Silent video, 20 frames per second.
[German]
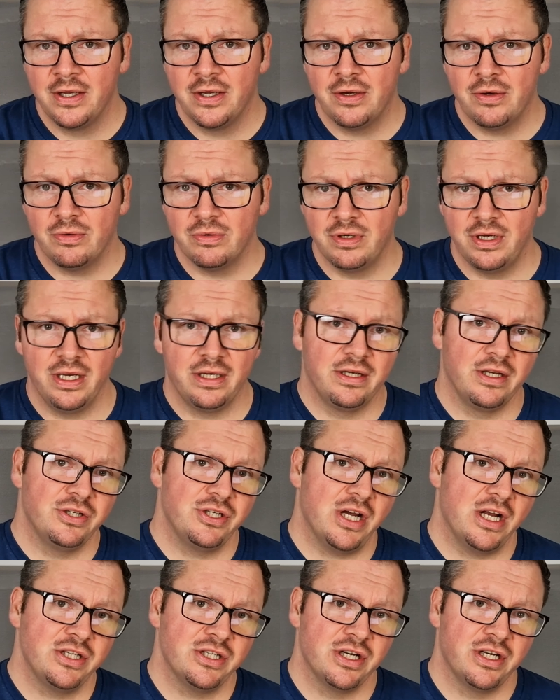und legt den
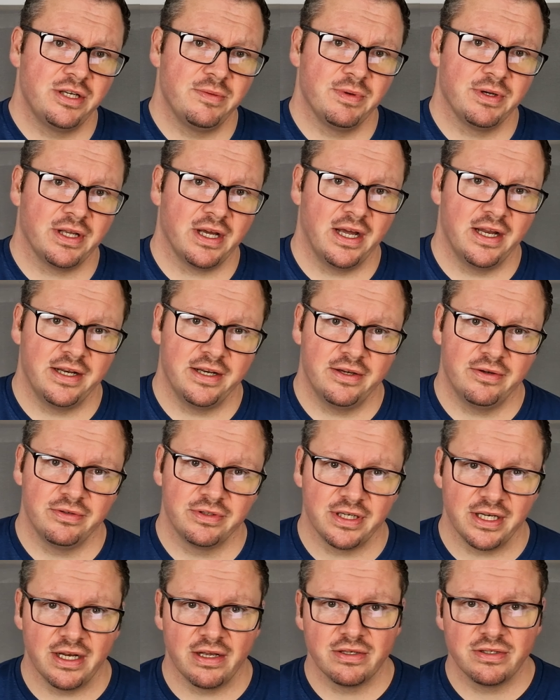Charger nicht mit rein. Ne? Und
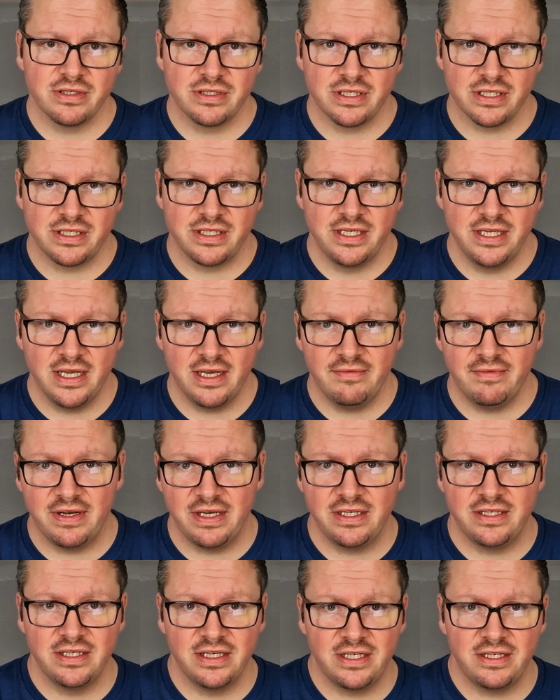genauso ist es hier, wenn
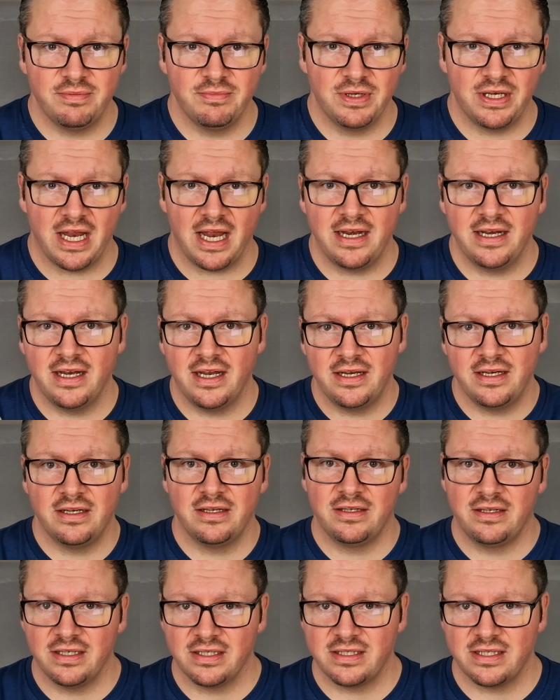ich nicht mit
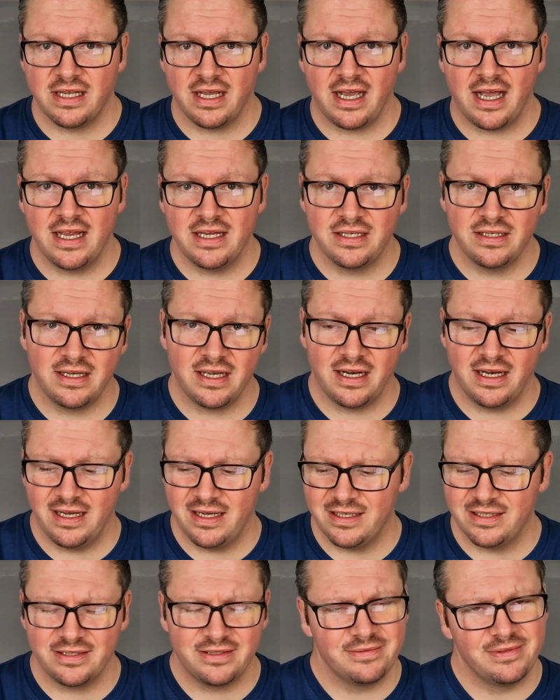anderen das erreichen kann,
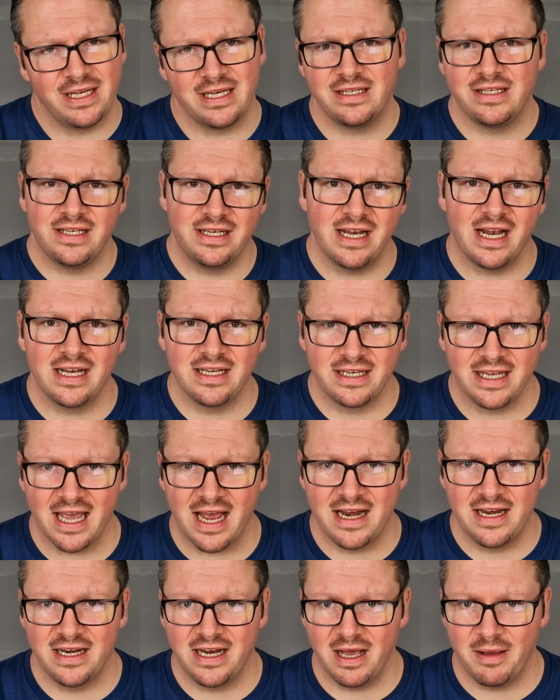ich hätte ihn halt
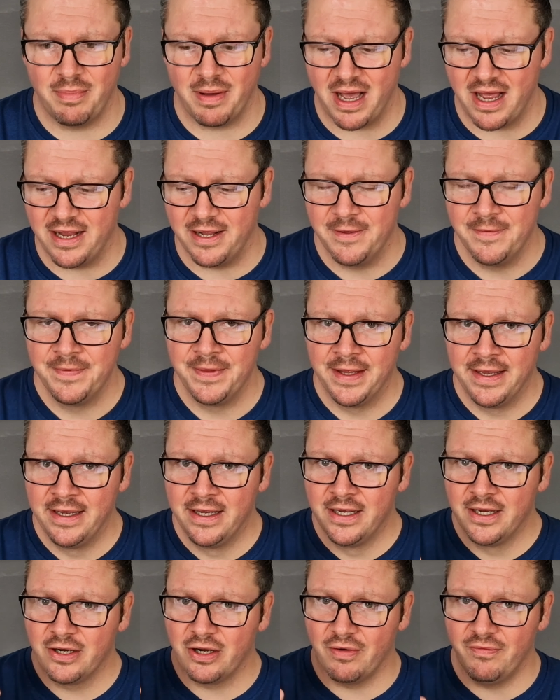gerne dabei.
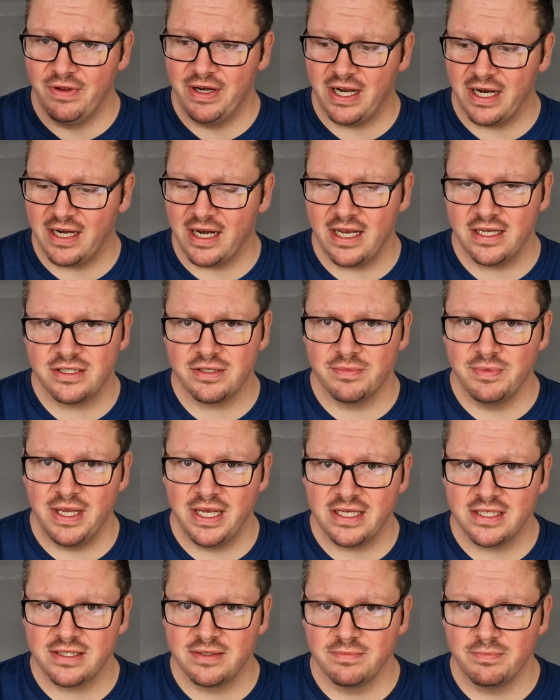Kommen wir da gleich zum
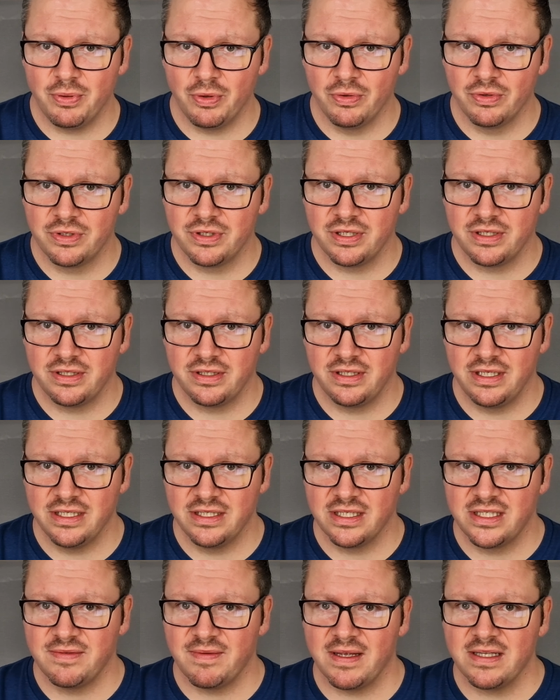nächsten Punkt.
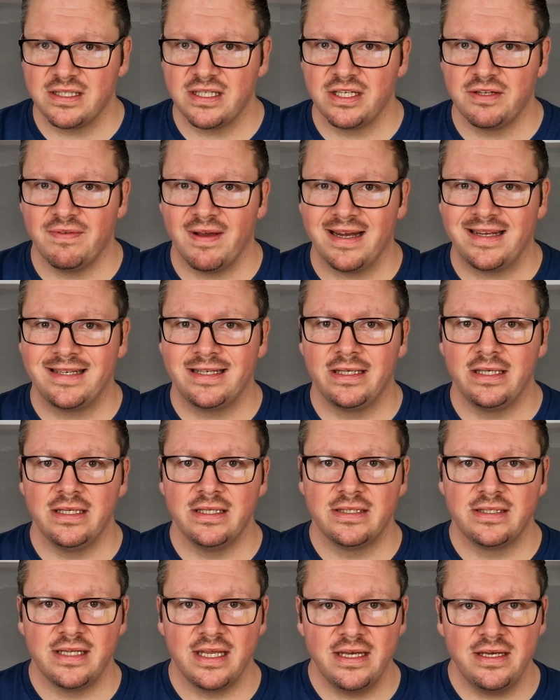Diese 20 Watt, die
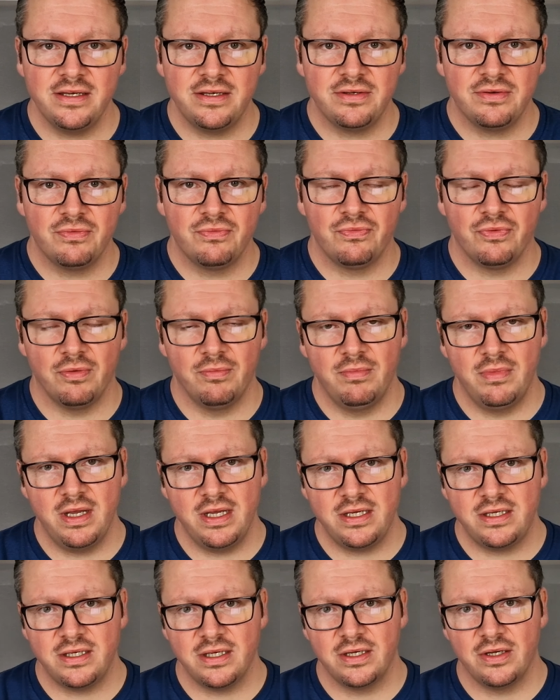sind für
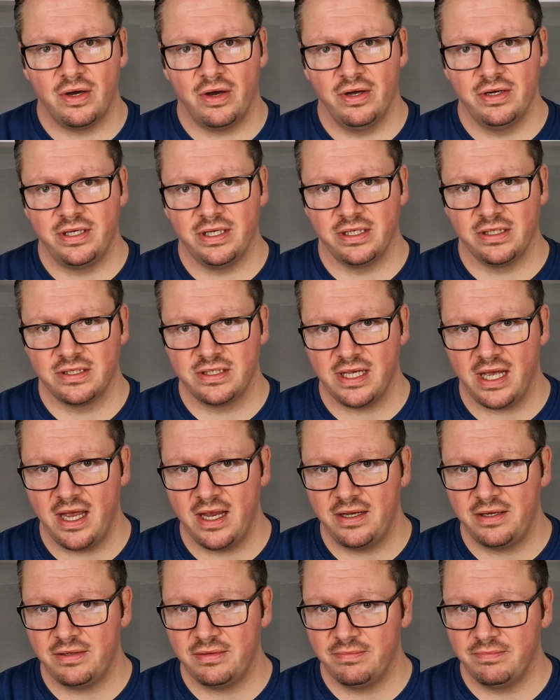mich in der heutigen
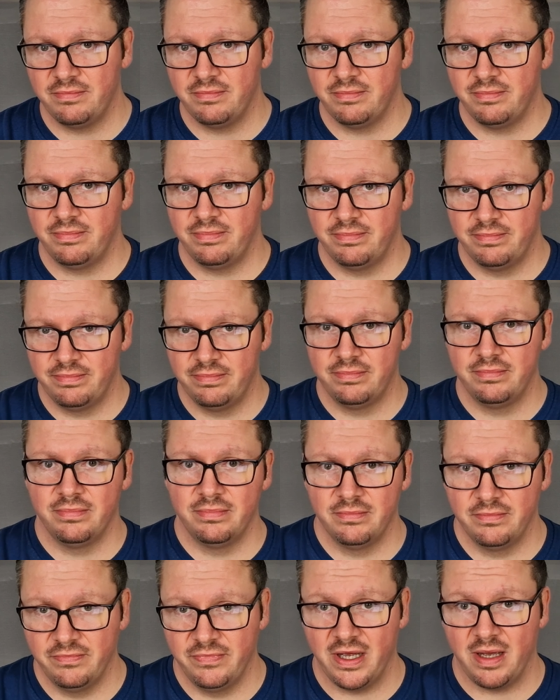Zeit,
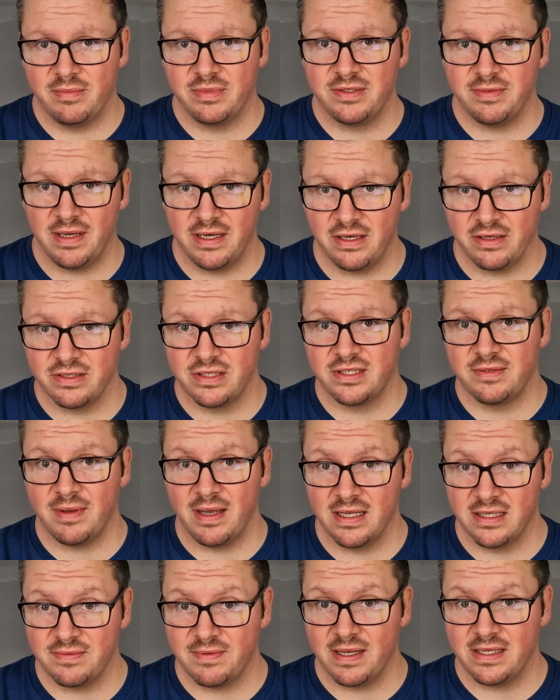wir haben
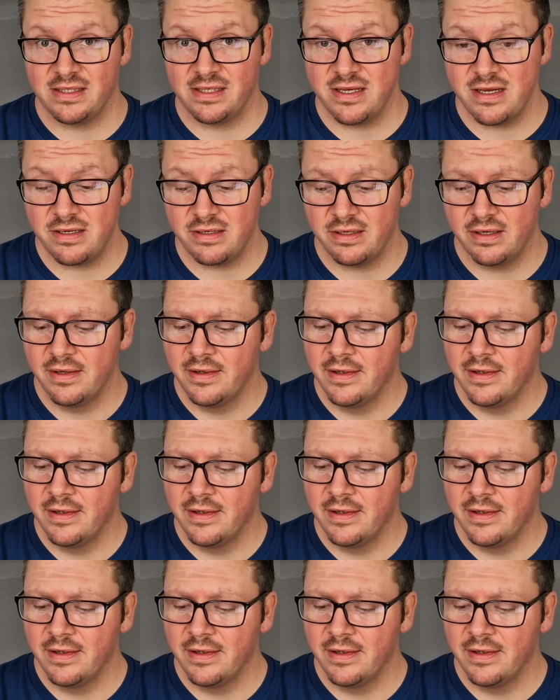2022,